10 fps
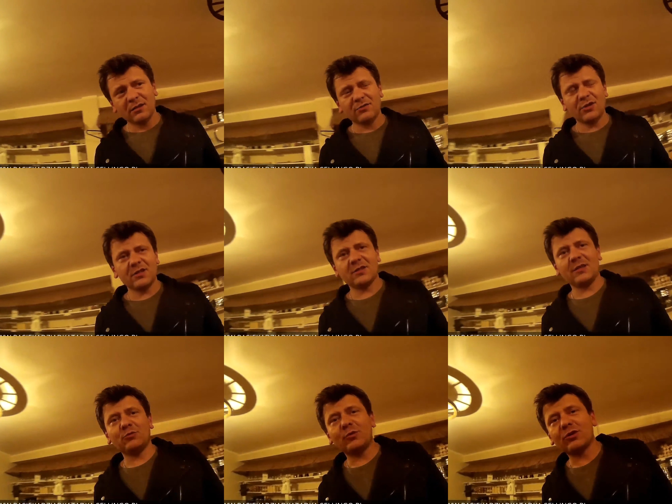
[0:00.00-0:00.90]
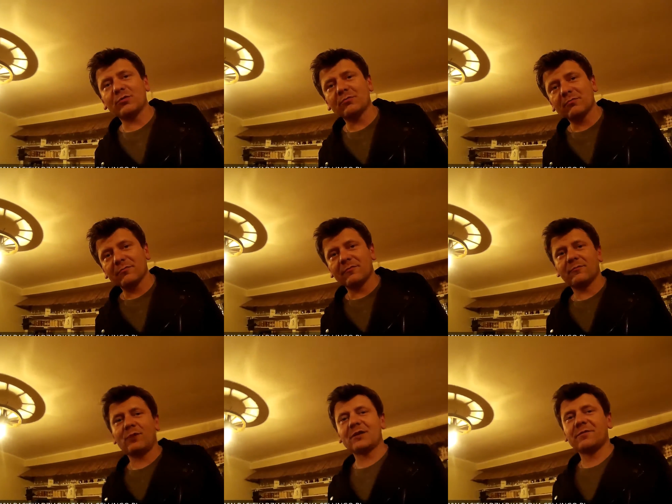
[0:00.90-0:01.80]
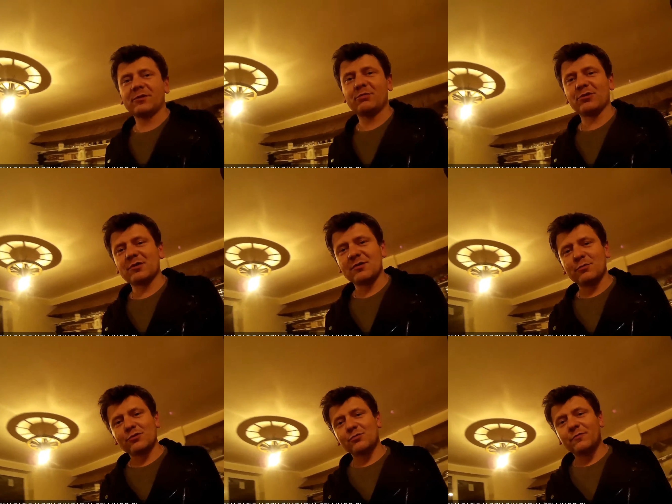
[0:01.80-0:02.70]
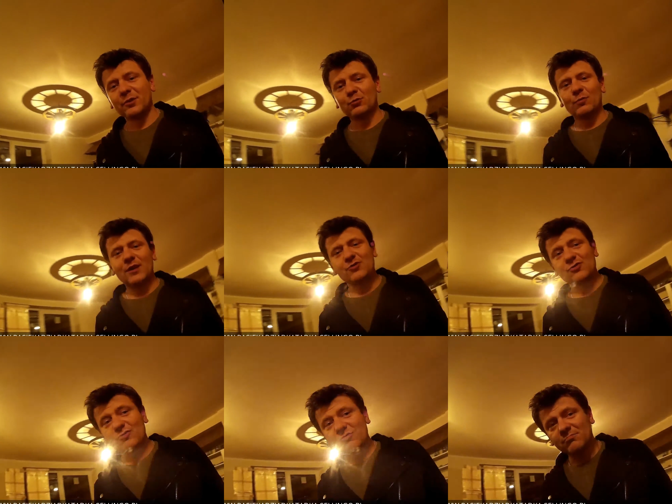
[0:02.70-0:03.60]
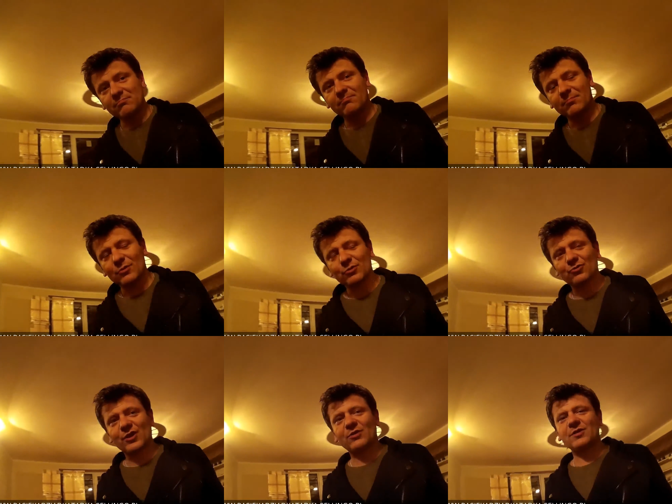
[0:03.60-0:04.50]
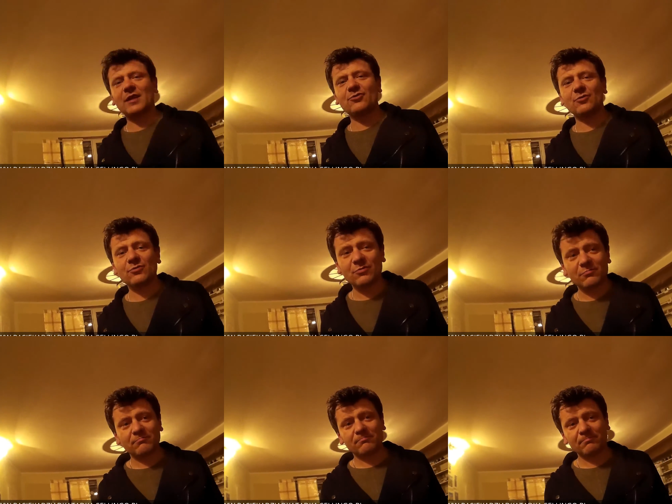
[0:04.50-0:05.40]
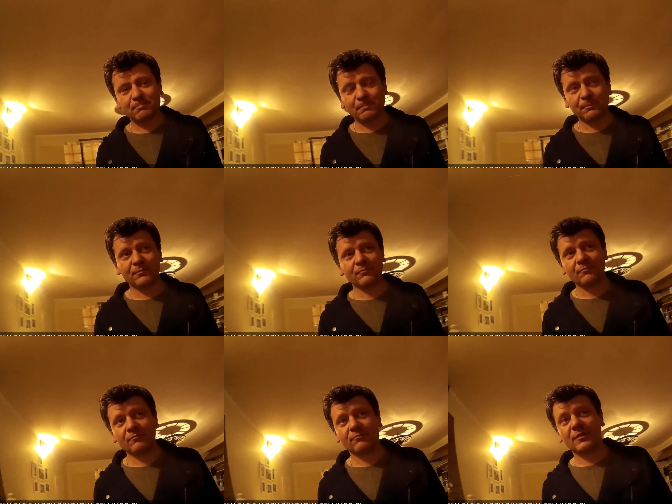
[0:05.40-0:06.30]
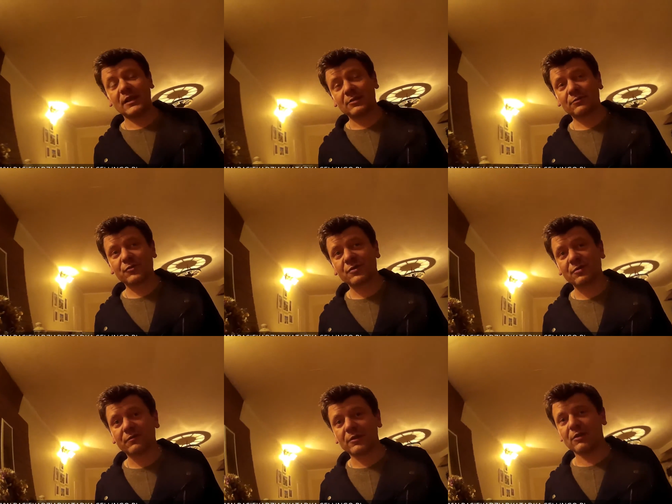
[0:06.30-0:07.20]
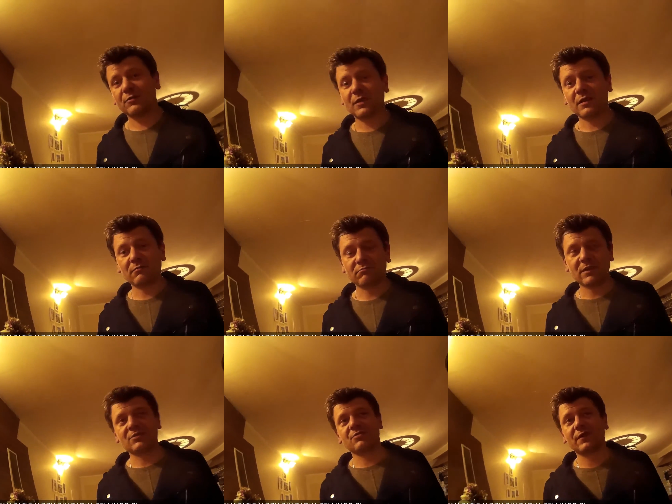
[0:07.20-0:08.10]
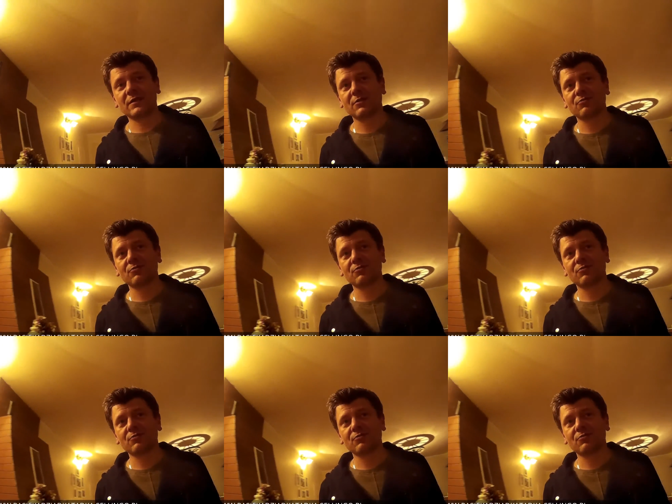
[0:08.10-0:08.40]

Dzięki temu mogą w łatwy i prosty sposób wytłumaczyć od czego zacząć, jak to wszystko wygląda, na co zwracać